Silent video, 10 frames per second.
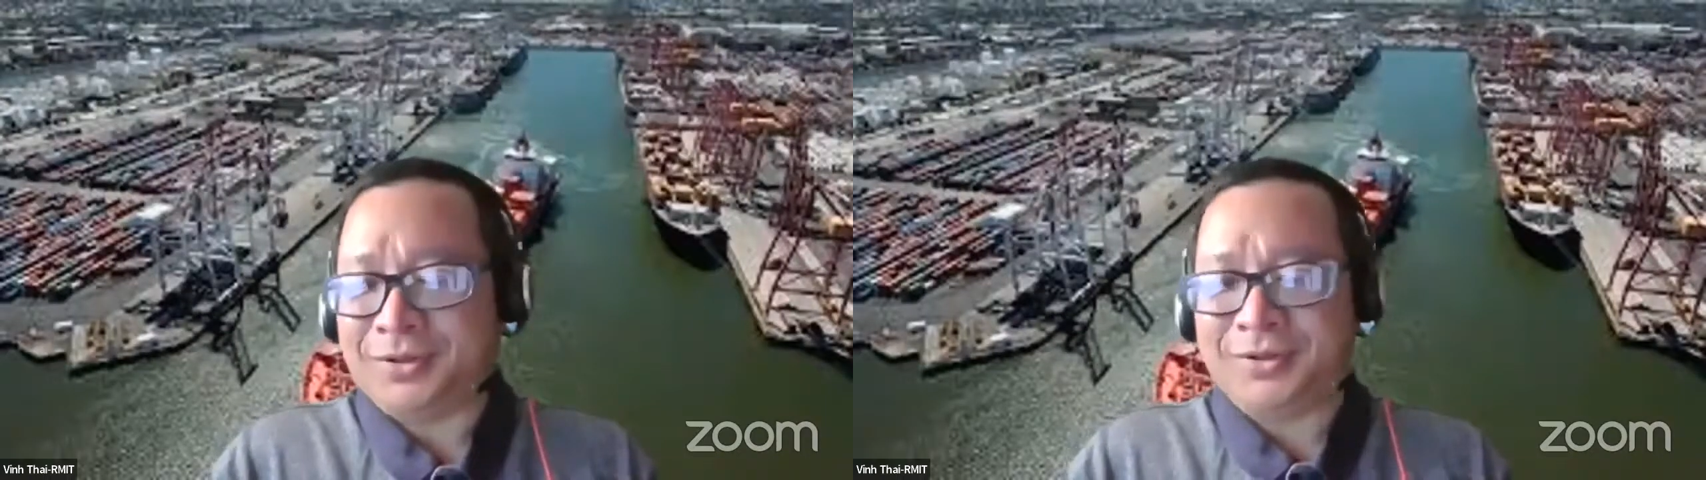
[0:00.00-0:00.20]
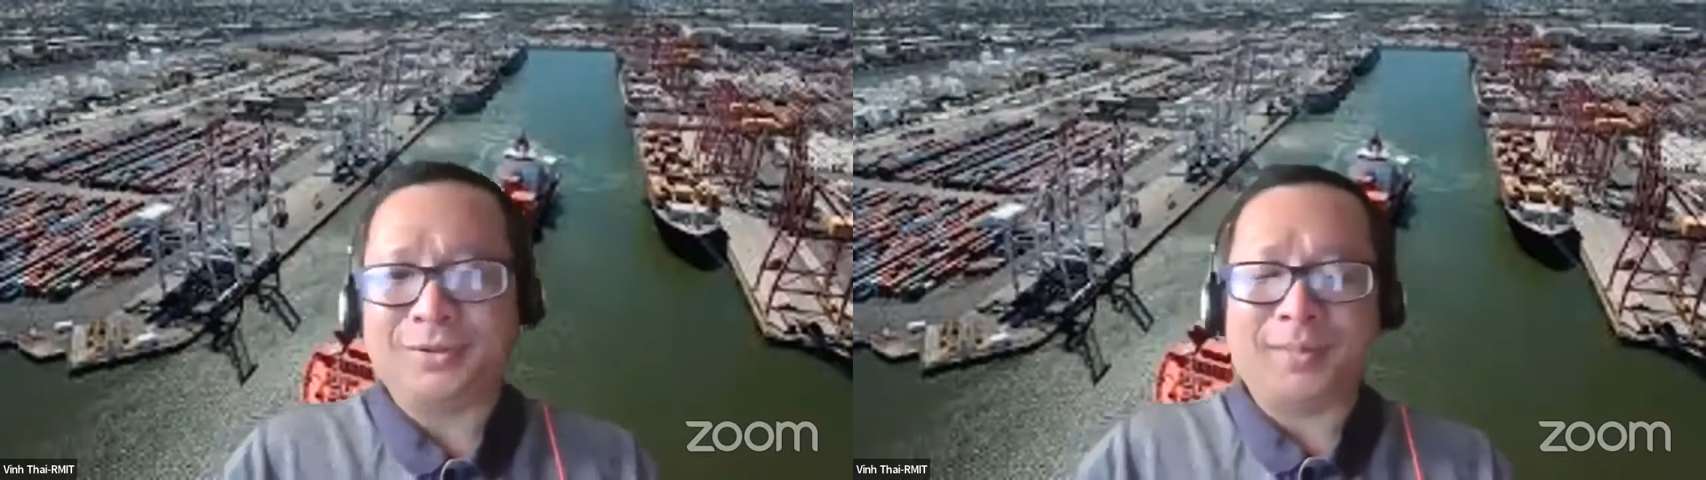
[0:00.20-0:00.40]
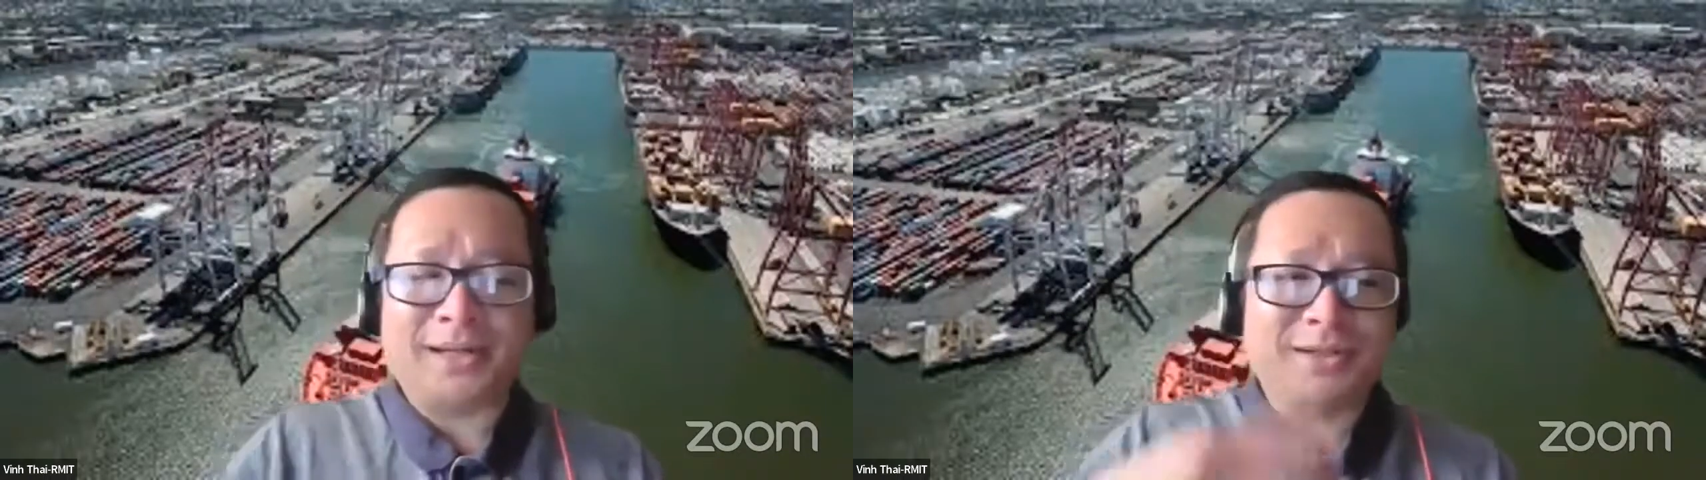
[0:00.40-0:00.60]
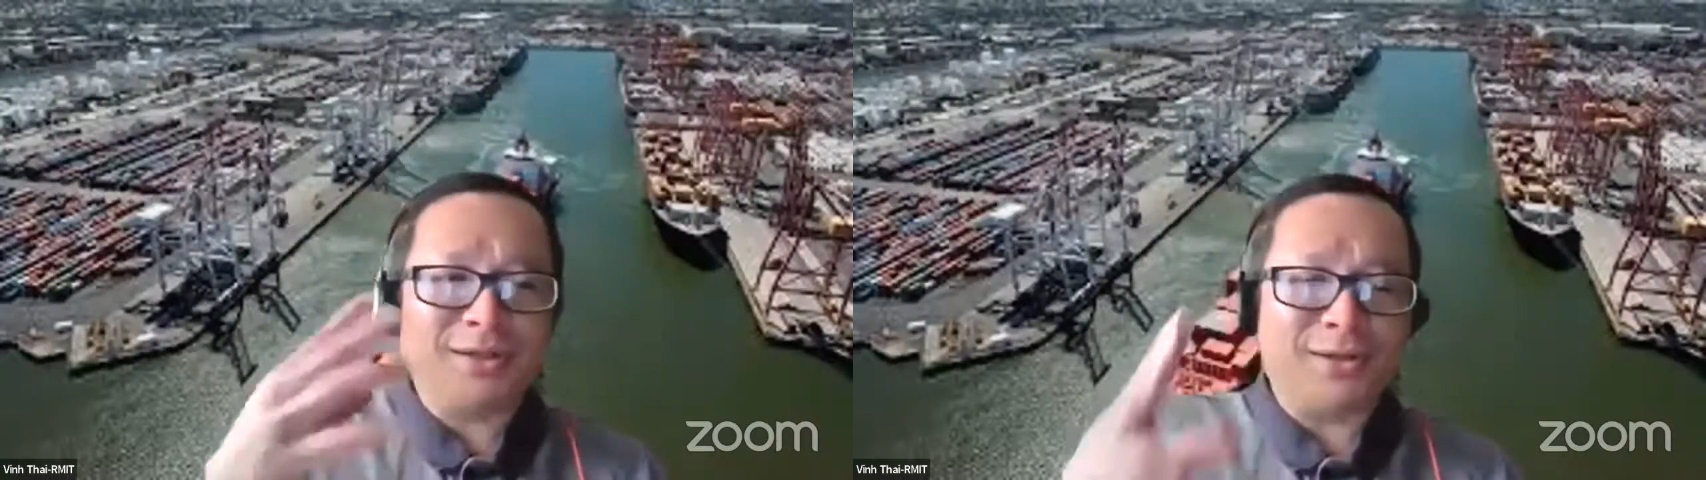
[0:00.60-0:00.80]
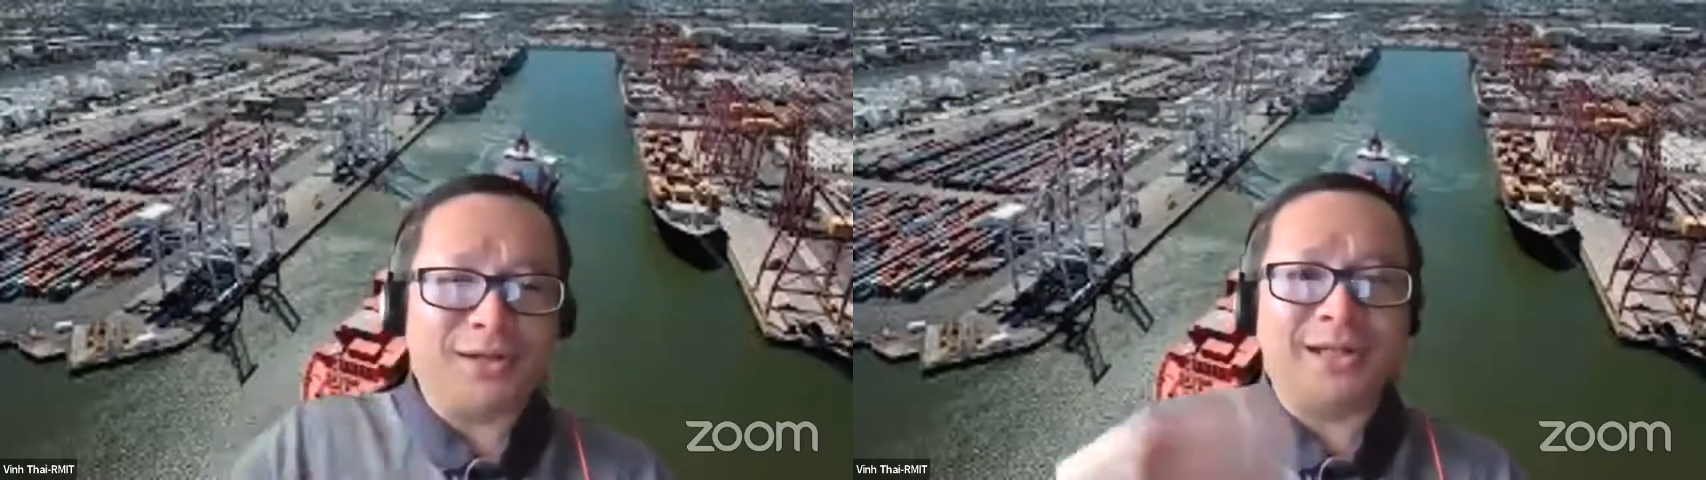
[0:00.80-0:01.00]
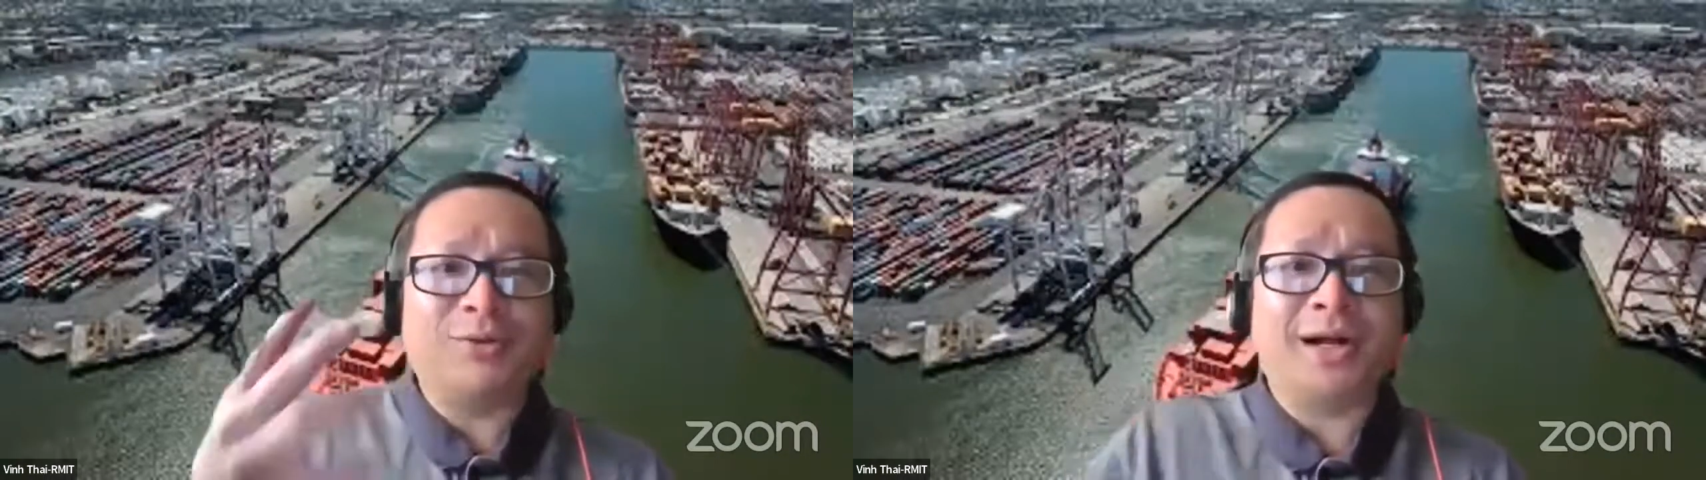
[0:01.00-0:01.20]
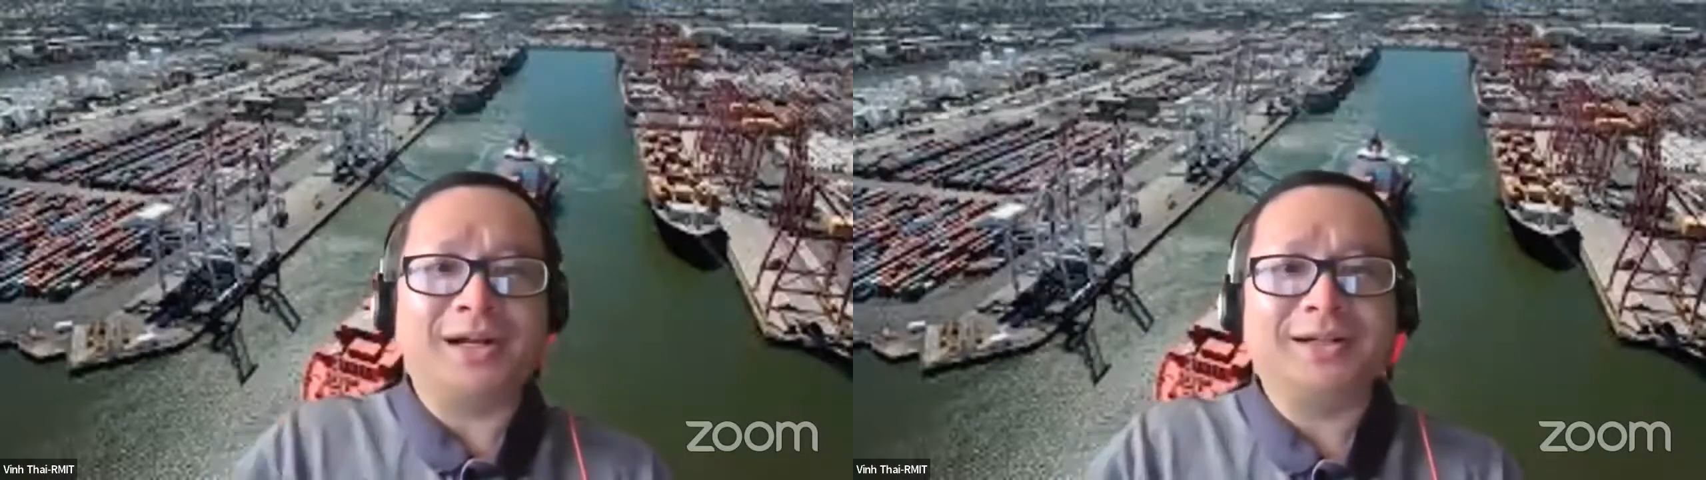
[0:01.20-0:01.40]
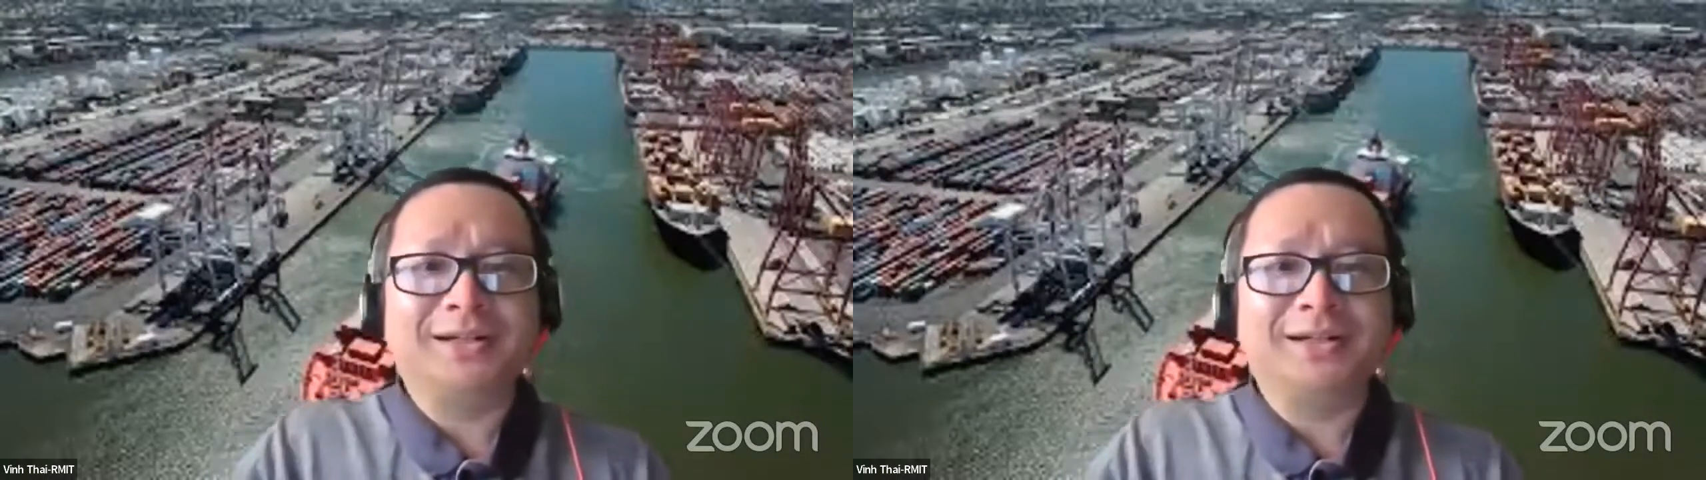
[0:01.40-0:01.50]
nó mang tính chất gọi là tiến hóa